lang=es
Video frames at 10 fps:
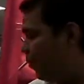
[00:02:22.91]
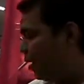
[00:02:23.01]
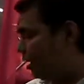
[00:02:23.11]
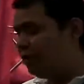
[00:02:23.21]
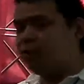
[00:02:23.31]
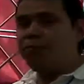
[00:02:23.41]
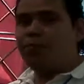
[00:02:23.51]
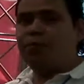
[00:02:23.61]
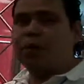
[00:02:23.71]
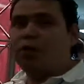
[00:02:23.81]
pequeño,
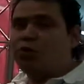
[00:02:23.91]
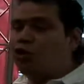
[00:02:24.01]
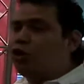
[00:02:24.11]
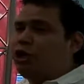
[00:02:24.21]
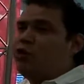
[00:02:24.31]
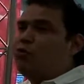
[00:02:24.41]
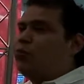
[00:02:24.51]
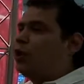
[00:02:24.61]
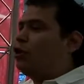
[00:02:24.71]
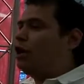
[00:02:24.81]
no tiene un
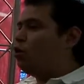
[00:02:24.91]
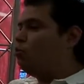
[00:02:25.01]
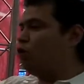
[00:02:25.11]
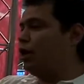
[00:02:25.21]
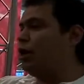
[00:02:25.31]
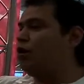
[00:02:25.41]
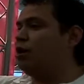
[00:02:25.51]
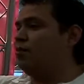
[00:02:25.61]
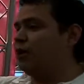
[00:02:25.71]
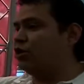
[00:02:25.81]
puerto que comunique con
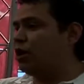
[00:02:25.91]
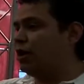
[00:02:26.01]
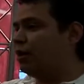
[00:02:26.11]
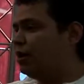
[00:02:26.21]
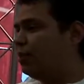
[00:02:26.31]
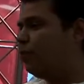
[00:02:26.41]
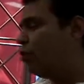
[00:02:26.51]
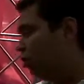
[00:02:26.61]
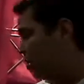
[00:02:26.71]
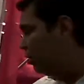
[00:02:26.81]
la impresora,
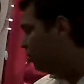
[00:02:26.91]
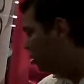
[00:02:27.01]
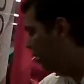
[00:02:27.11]
por lo tanto